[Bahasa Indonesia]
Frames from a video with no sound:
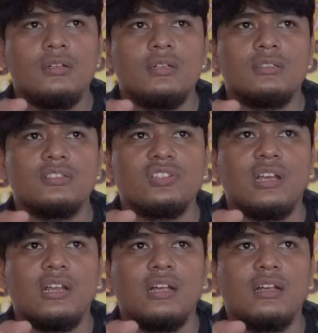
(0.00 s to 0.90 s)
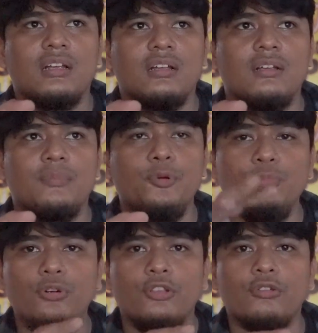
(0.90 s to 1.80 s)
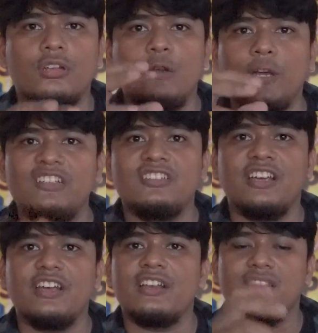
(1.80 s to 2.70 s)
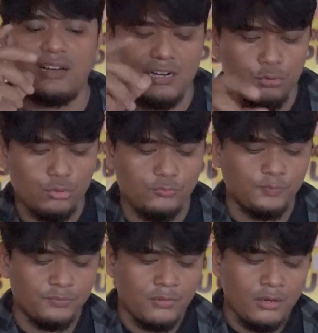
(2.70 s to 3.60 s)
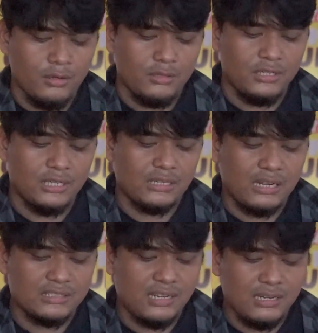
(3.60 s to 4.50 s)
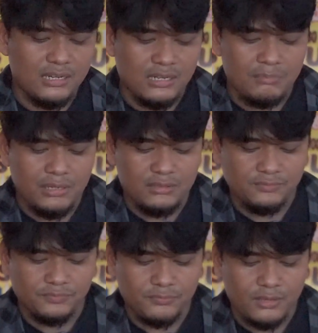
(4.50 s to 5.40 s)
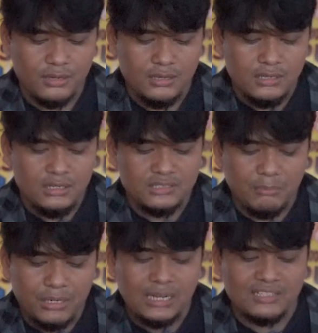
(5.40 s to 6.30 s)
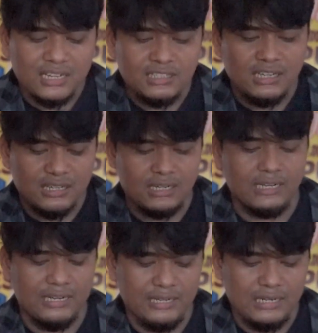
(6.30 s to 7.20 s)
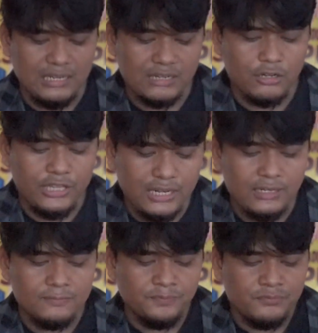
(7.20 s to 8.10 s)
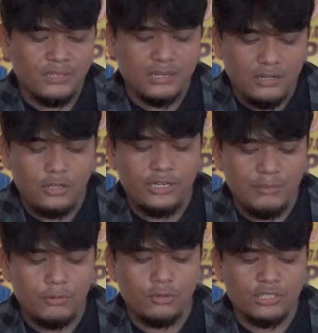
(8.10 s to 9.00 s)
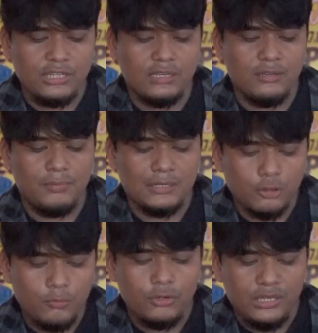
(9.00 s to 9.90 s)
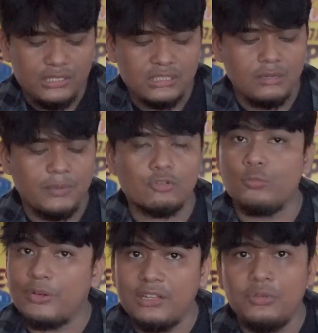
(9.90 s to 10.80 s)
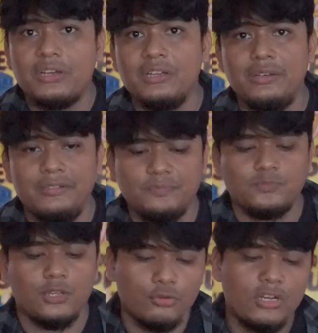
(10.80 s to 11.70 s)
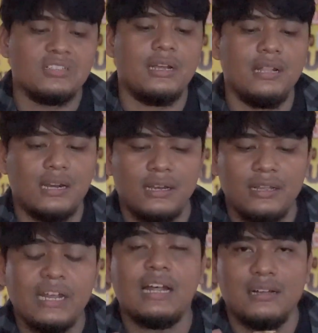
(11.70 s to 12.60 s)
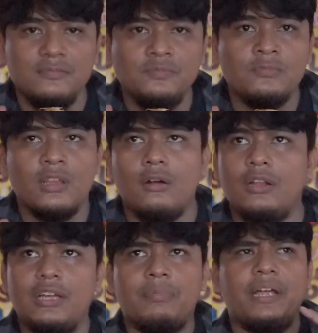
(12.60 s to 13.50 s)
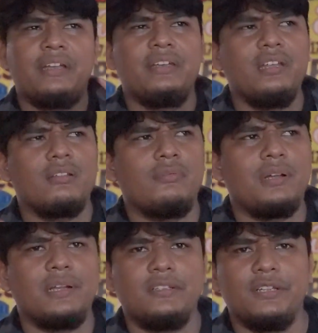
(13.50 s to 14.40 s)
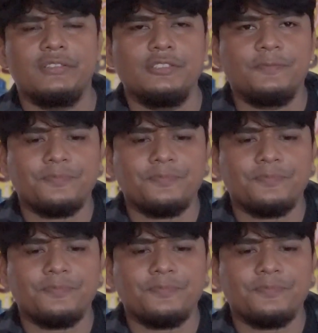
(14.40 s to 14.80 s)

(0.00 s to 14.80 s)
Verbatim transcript: uh, secara bumbu itu terlalu encer terlalu tidak terasa apa sambal kacangnya dan lain-lain nah, kalau yang kalau ini menurut saya Pak Tomo ini sama Pak Supri itu yang di ini sudah standar enak kalau yang Pak Edi atau mana itu yang